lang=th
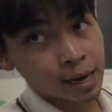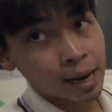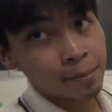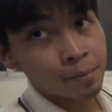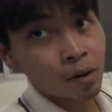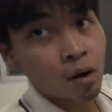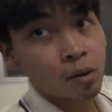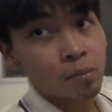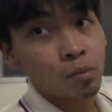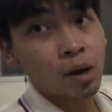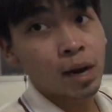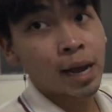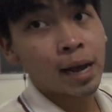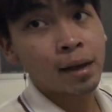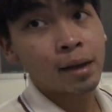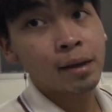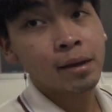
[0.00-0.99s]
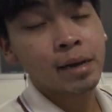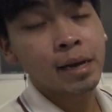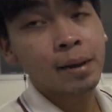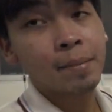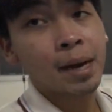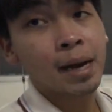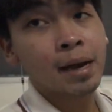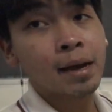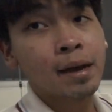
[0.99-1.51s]
การ์ดบอร์ดหมดละ เห็น
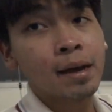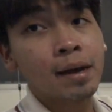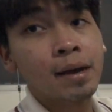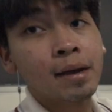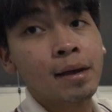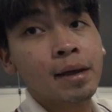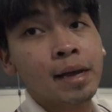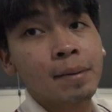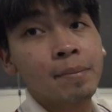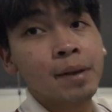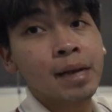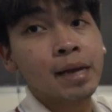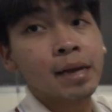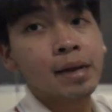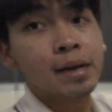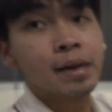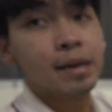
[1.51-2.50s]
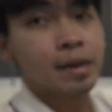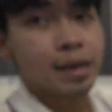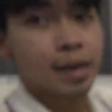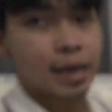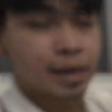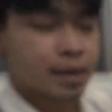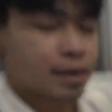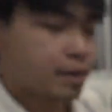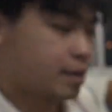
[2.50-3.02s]
ปะเห็นไม่เห็น
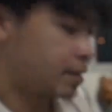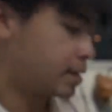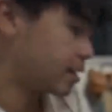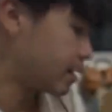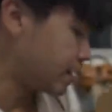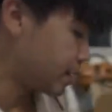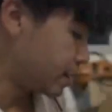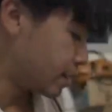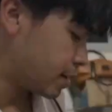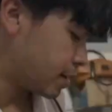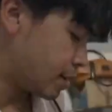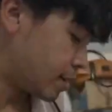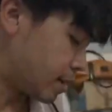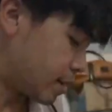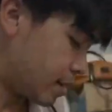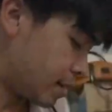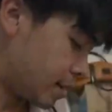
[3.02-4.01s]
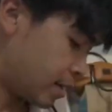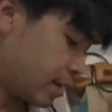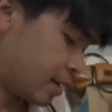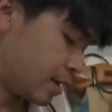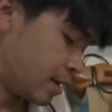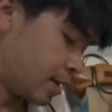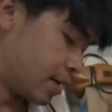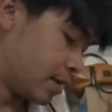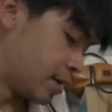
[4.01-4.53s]
เห็น เออ
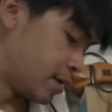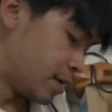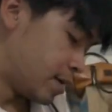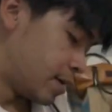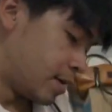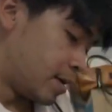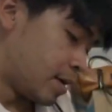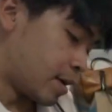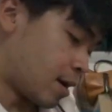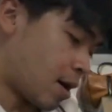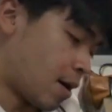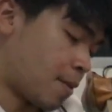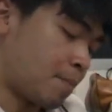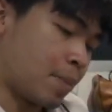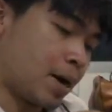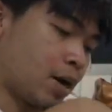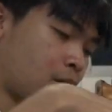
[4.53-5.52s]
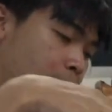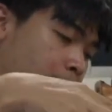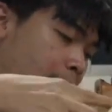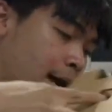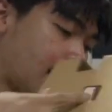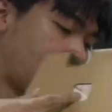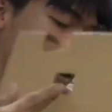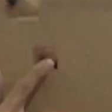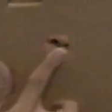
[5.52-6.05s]
ก็เปิดออกมา
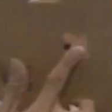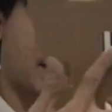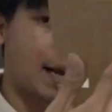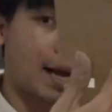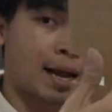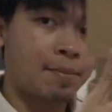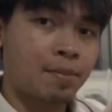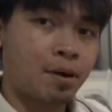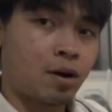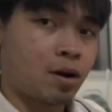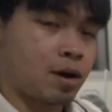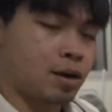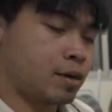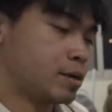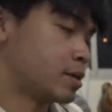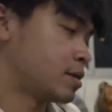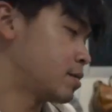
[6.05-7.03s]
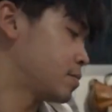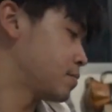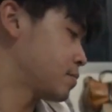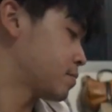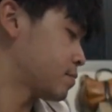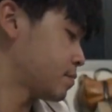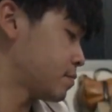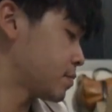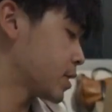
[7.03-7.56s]
ก็เป็นการ์ดบอร์ด
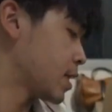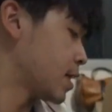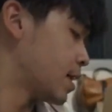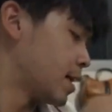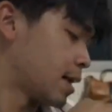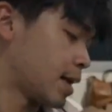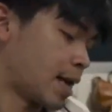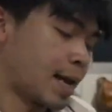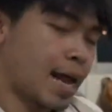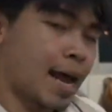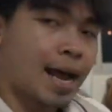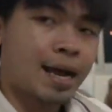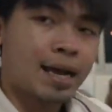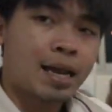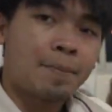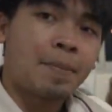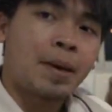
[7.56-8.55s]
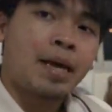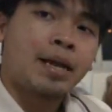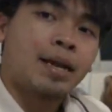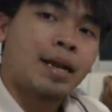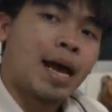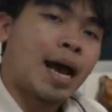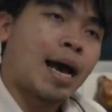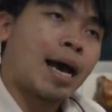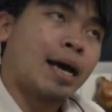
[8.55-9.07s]
ข้างล่างก็จะเป็น
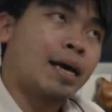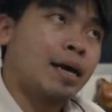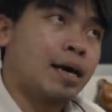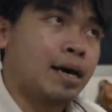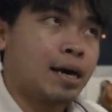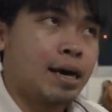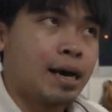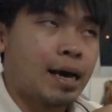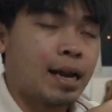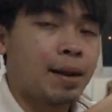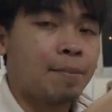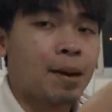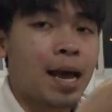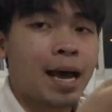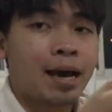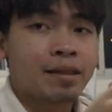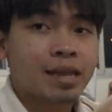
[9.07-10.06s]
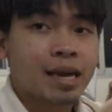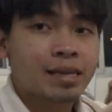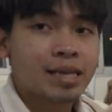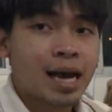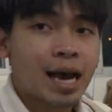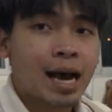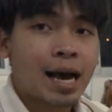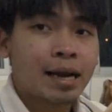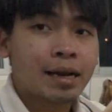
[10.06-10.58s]
อ่ะอันดับแรกสาย
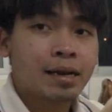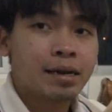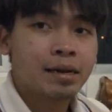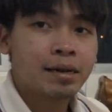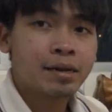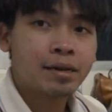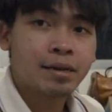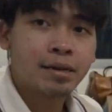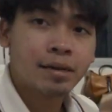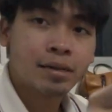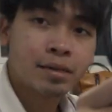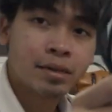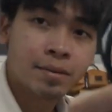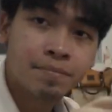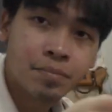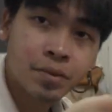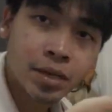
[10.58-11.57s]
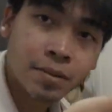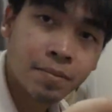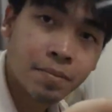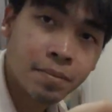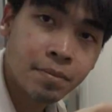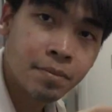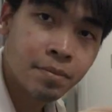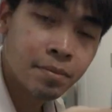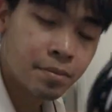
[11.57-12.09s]
ชาร์จ จึบจึบ
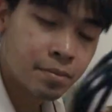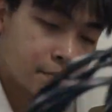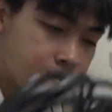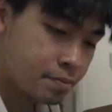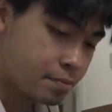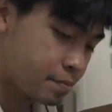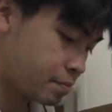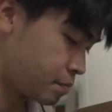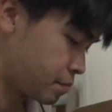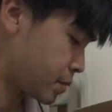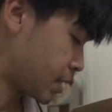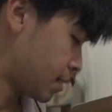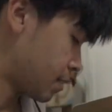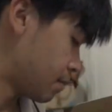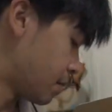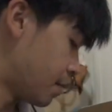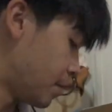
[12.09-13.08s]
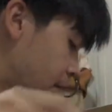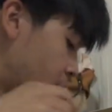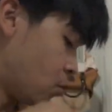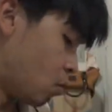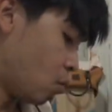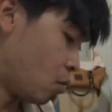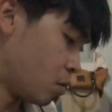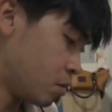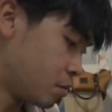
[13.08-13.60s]
ไม่มีถุ
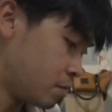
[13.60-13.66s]
ง